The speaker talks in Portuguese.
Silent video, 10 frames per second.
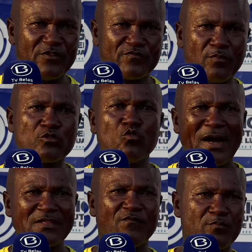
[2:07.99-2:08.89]
O futebol do
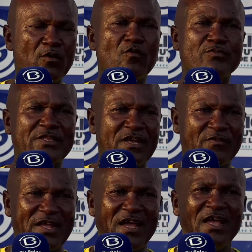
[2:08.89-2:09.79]
Luanda é um futebol competitivo.
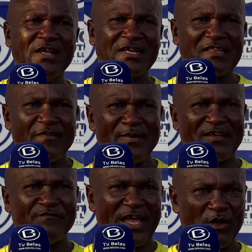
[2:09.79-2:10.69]
E, e a TV Bela
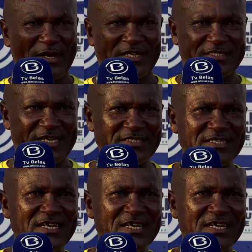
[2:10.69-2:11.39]
veio a crescer,